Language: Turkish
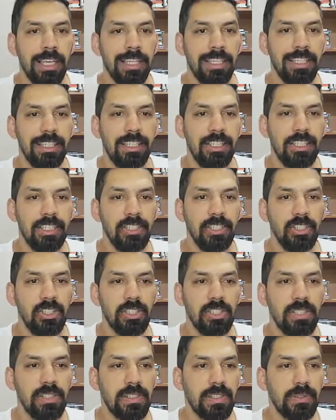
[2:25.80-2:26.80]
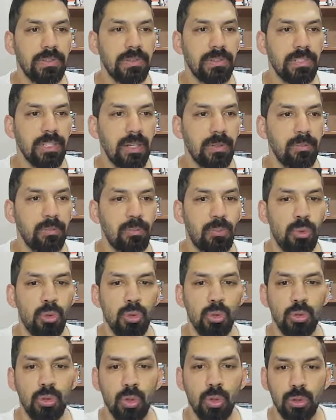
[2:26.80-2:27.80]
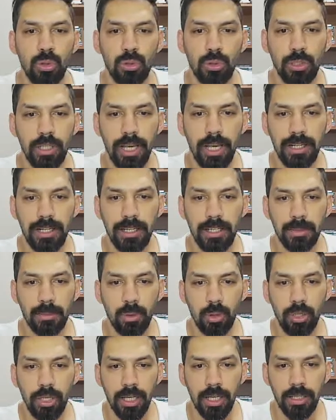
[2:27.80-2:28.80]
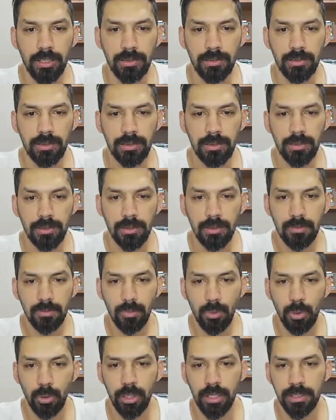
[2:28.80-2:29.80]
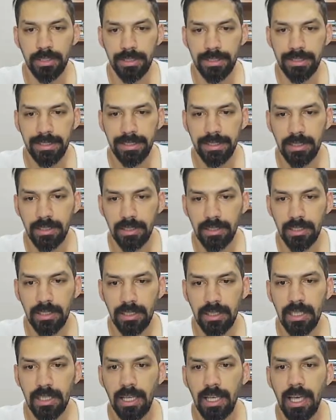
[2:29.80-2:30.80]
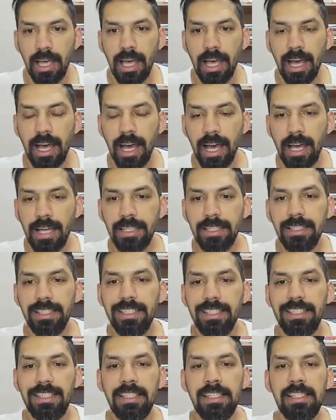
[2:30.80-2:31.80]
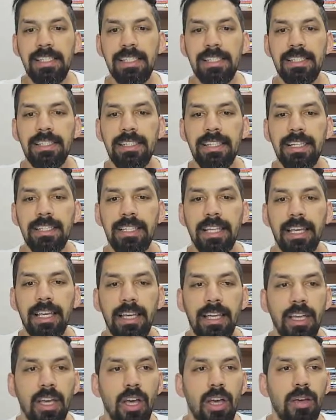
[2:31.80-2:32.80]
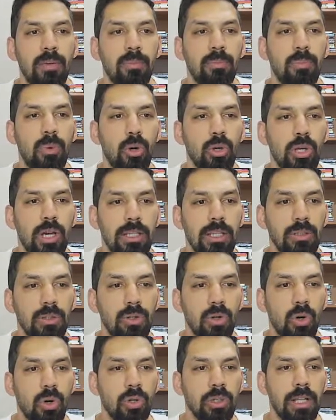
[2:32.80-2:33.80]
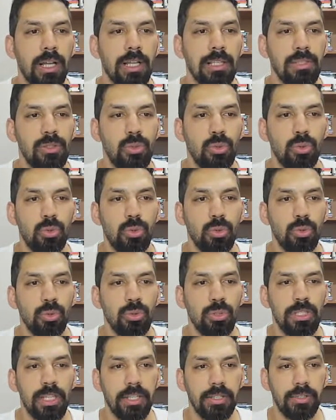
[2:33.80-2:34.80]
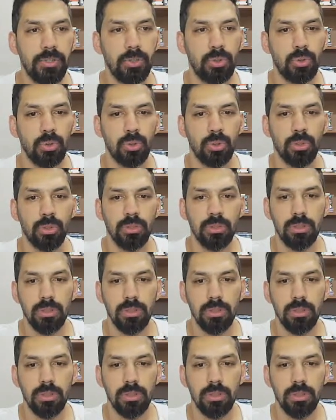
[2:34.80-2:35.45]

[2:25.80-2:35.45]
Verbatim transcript: İkincinin sıfırdan büyük olduğu yerleri boya. Boyadık. Her ikisinde de boyalı olan sütunu seç diyor.